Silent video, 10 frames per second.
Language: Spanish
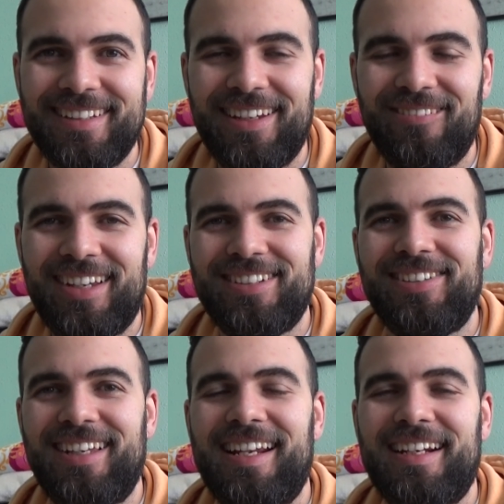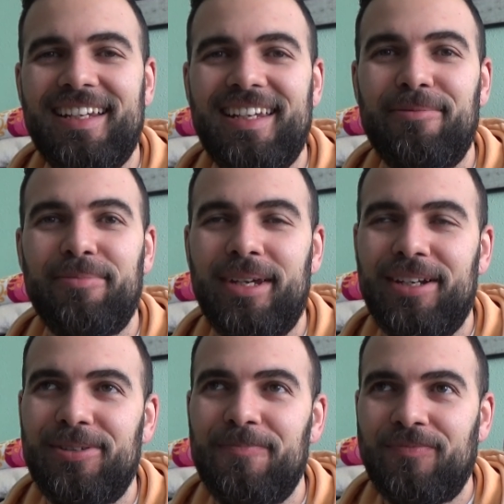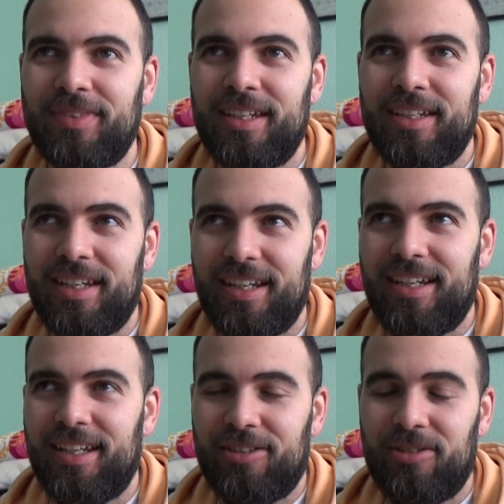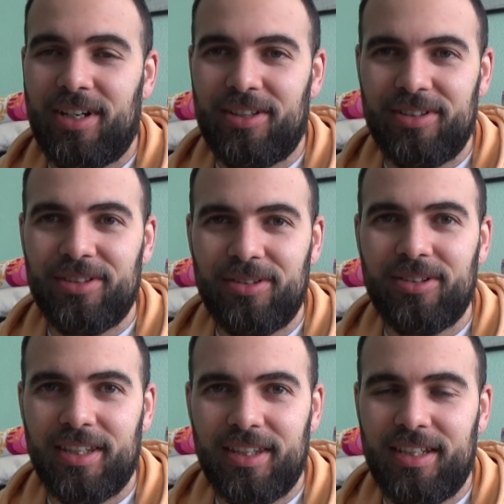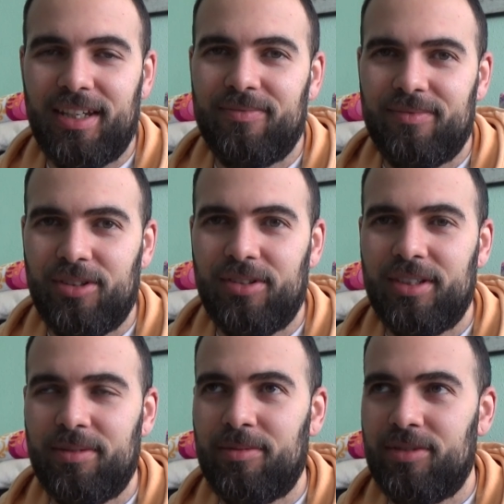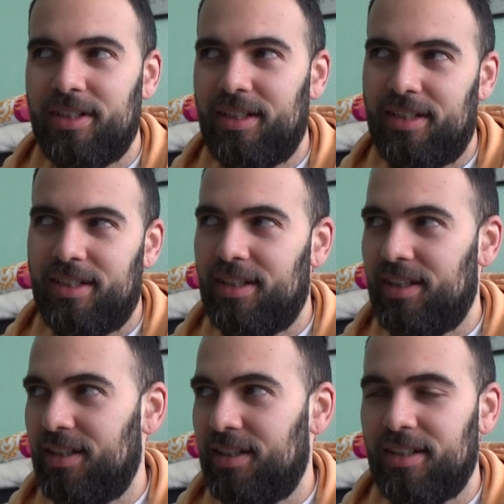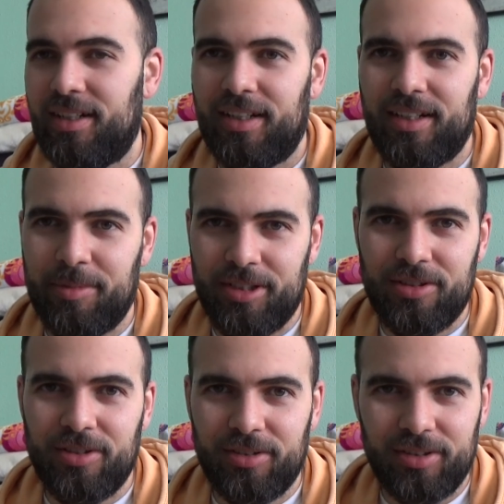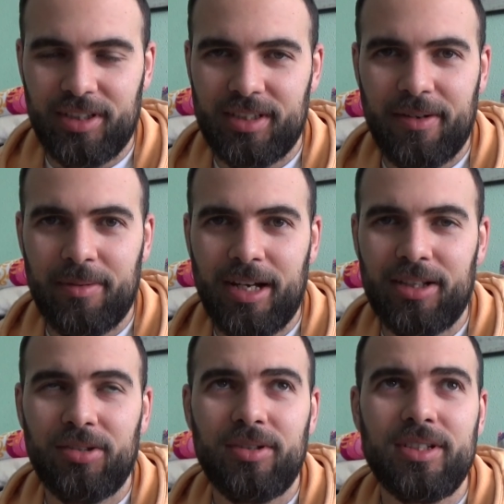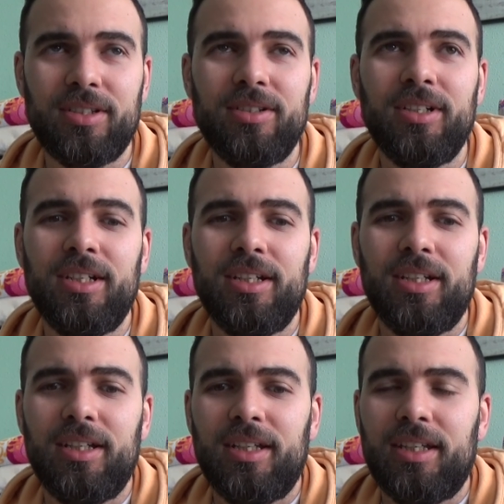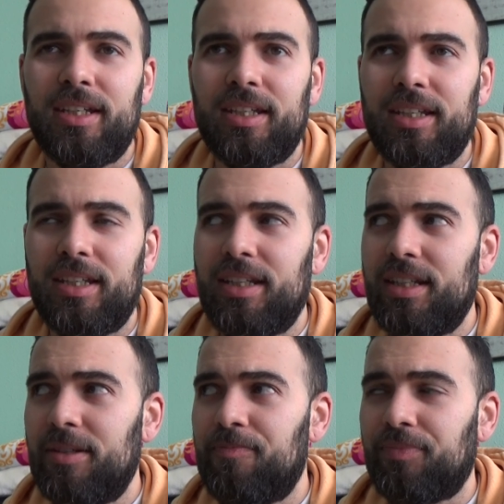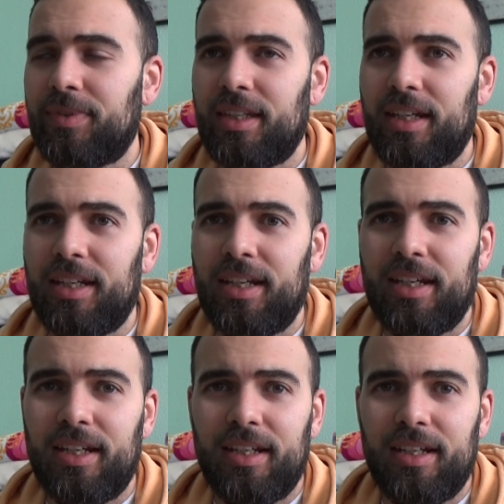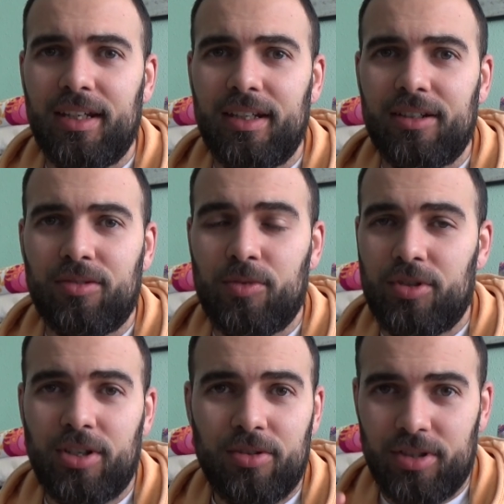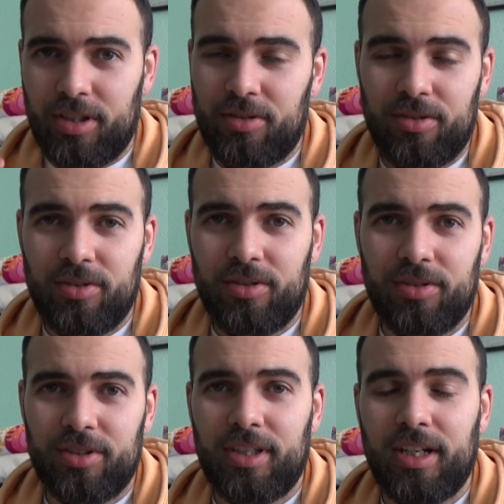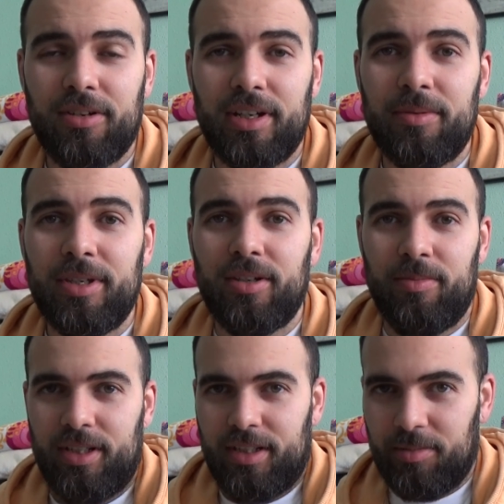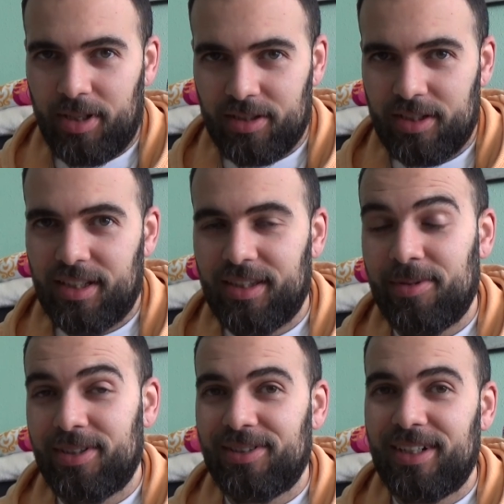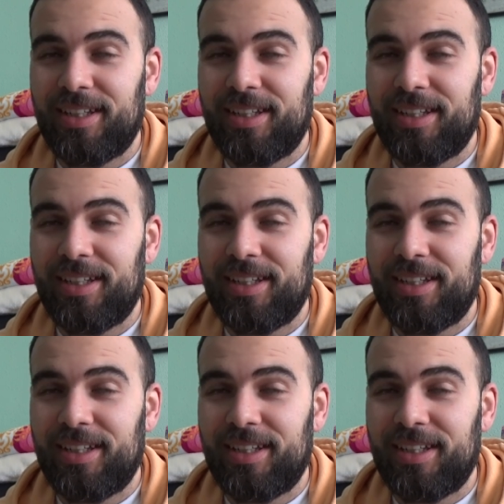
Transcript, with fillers: se pasó de la raya, pero eh, con razón en todo lo que decía. Entonces, vamos, le recriminó que estaba mal todo esto y eh, como os digo, os dejo, os he dejado ahí el vídeo para que veáis exactamente lo que